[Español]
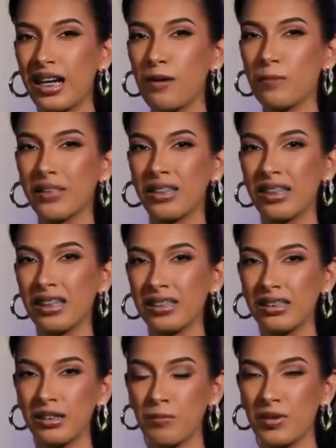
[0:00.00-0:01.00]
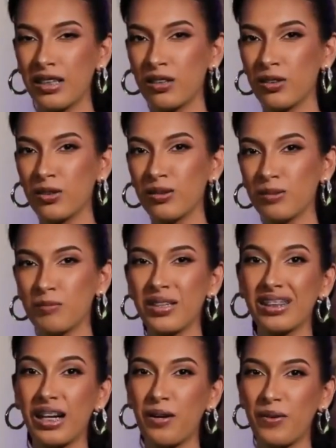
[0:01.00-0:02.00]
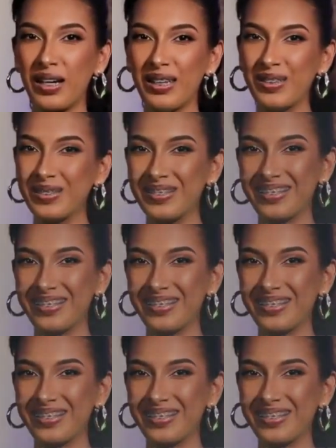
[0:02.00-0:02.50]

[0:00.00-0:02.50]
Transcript: transmitir sentimientos mientras bailo.